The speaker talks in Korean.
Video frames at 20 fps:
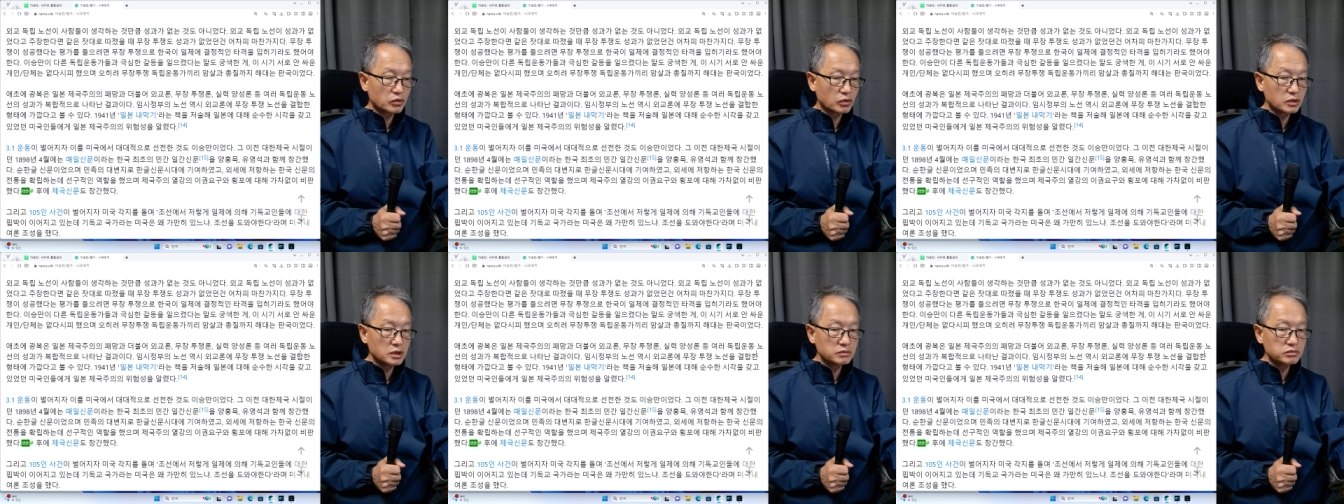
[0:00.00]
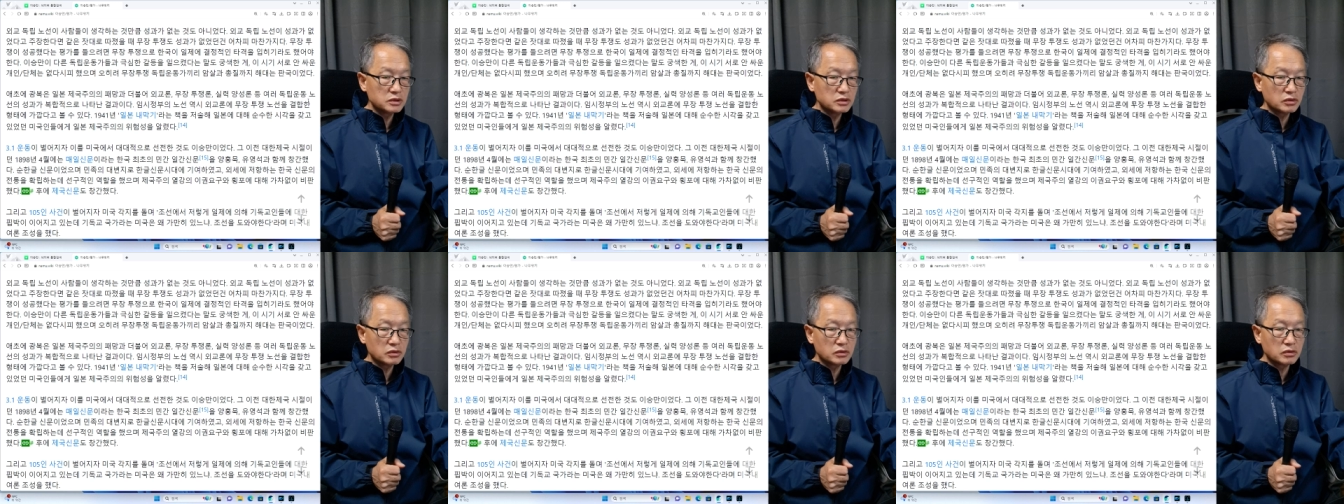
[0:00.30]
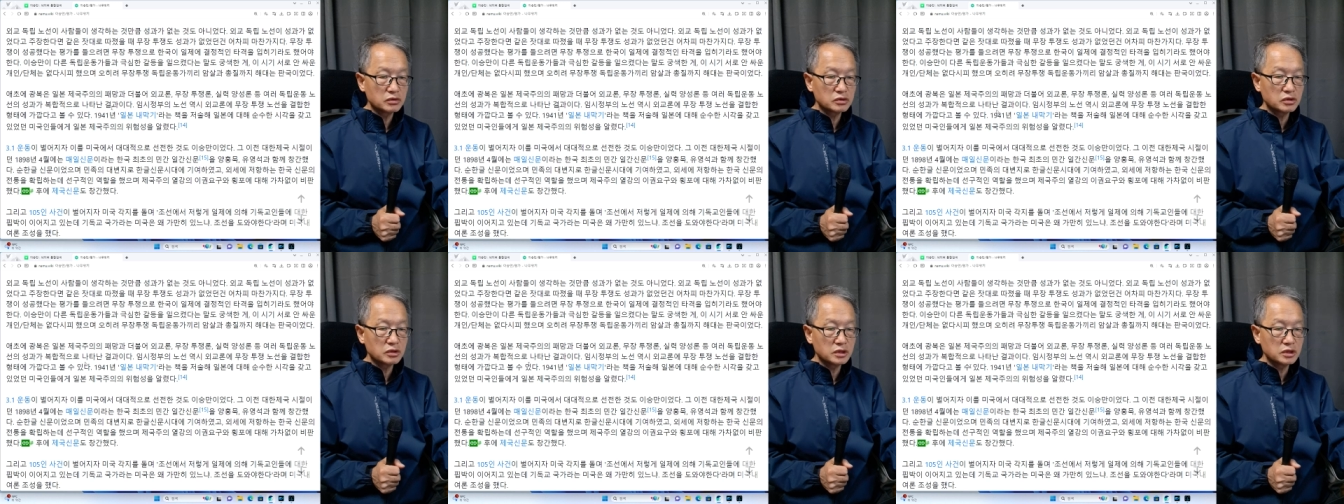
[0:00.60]
독립운동
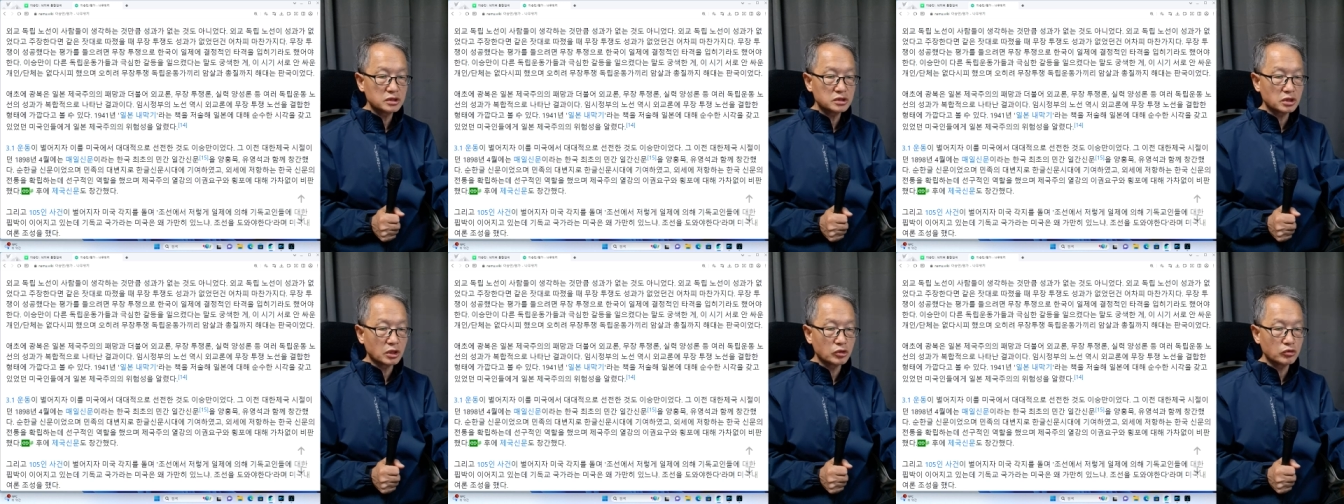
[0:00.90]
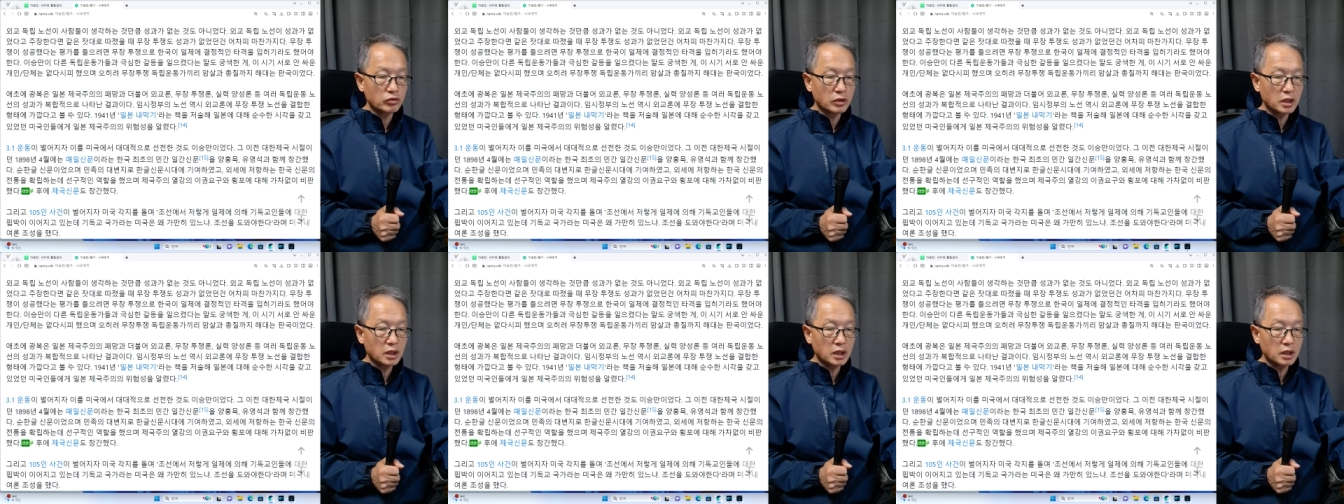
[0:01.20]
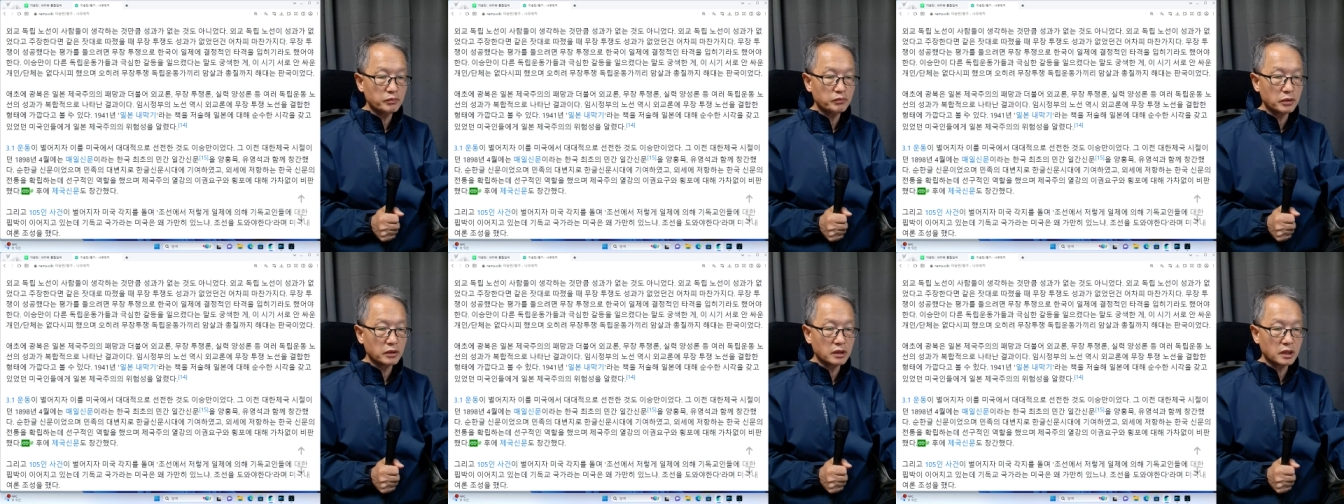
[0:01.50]
노선의
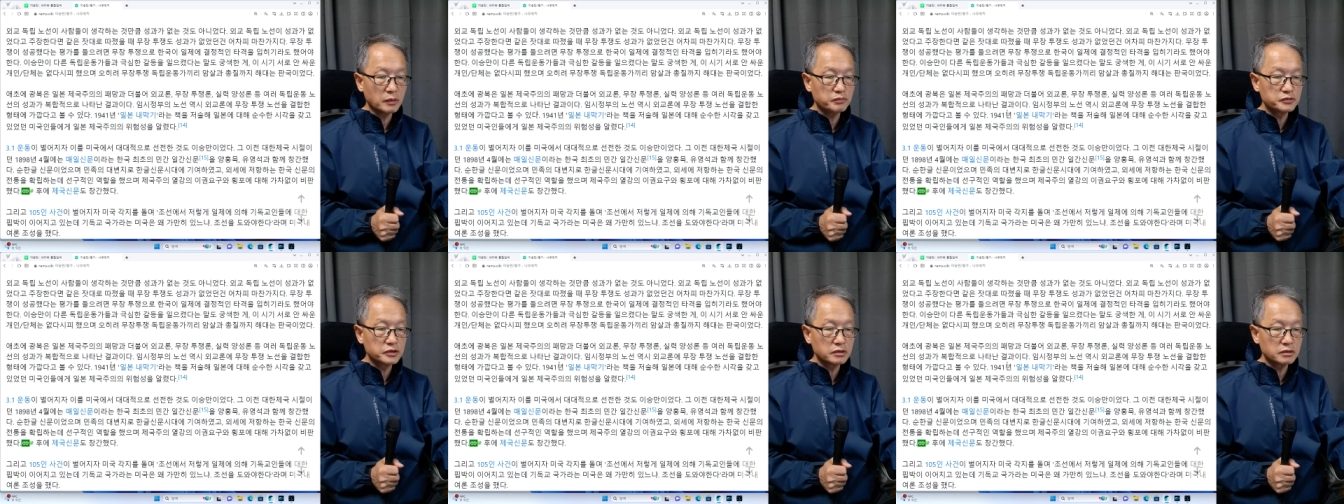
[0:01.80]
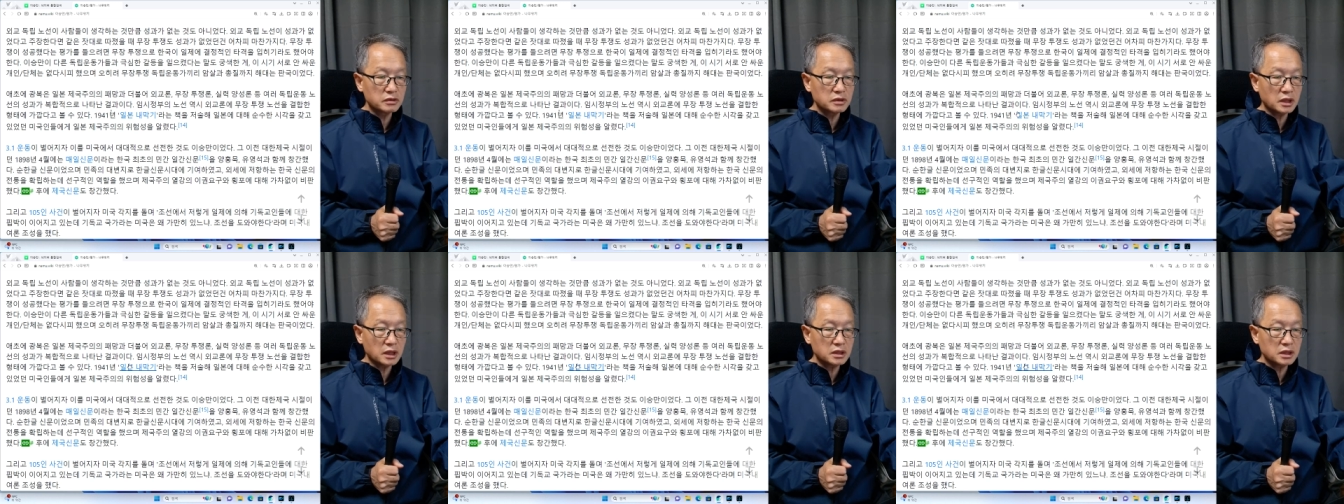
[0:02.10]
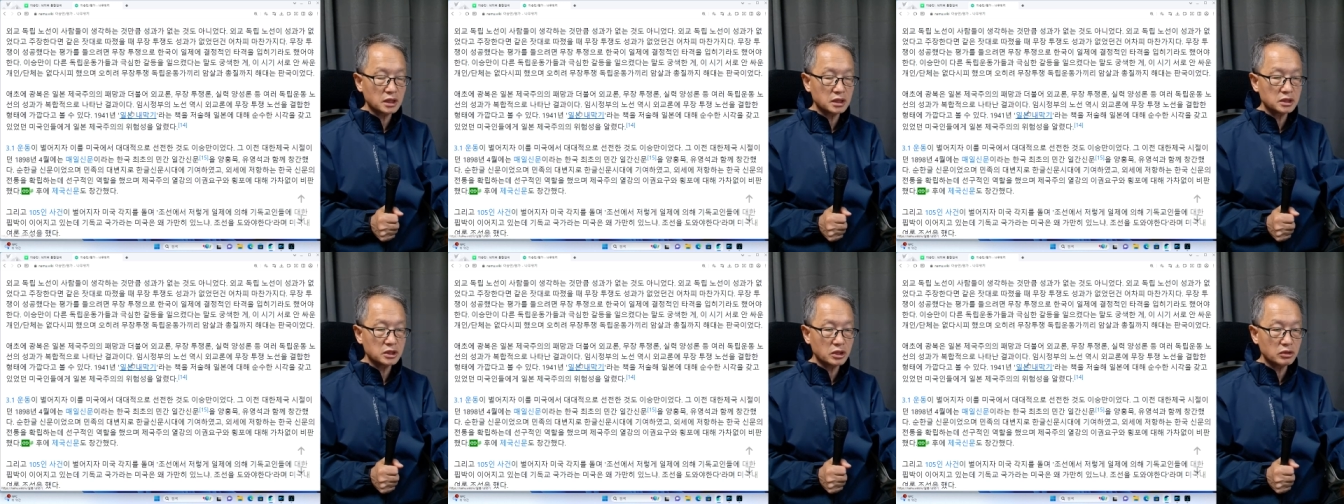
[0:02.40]
성과가 복합적으로
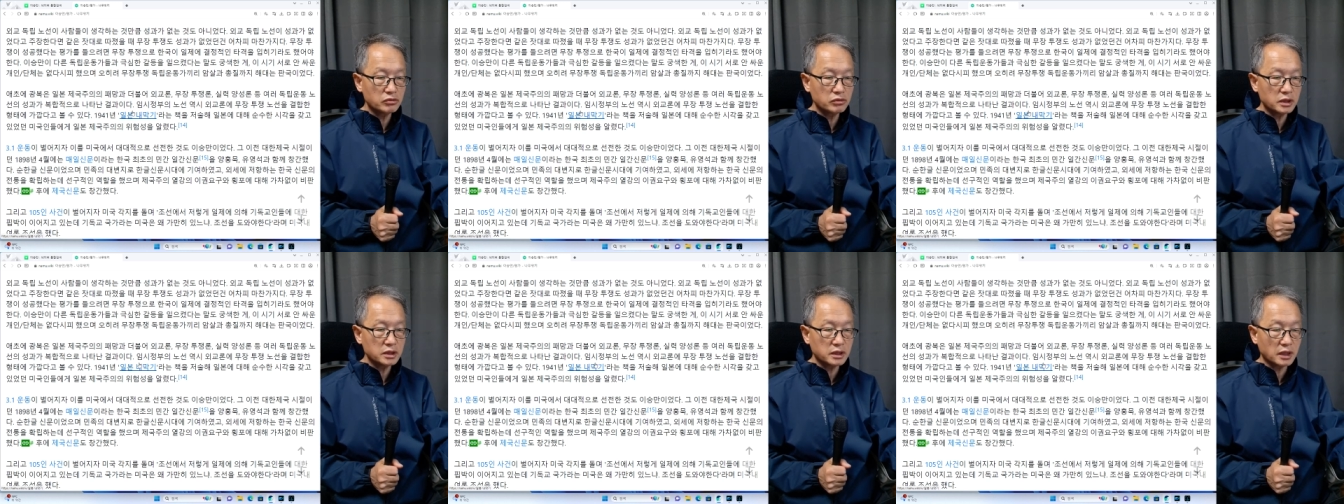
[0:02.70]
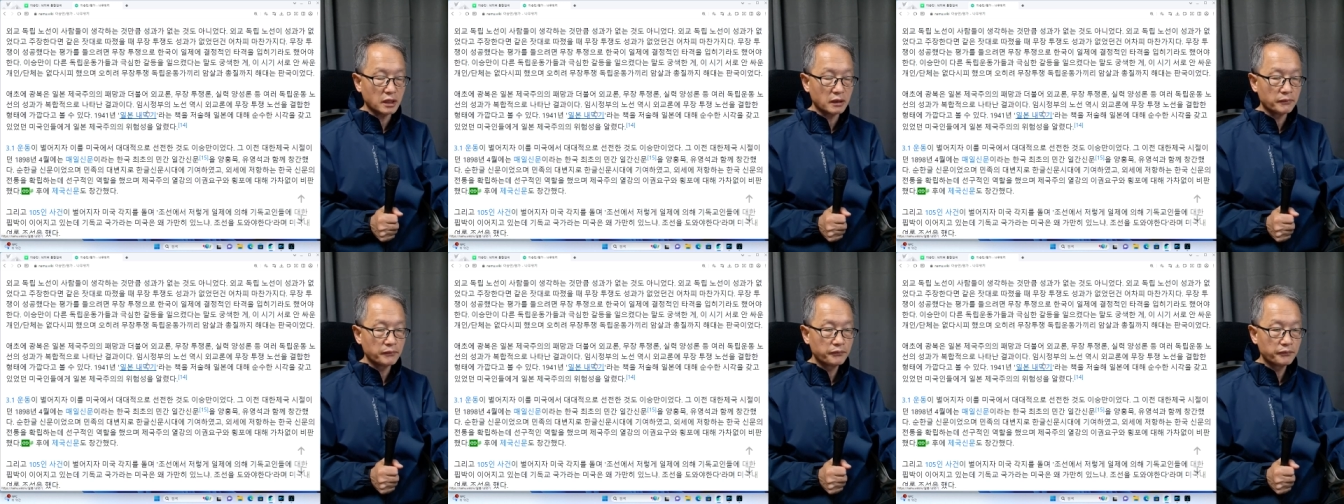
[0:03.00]
나타난 결과이다.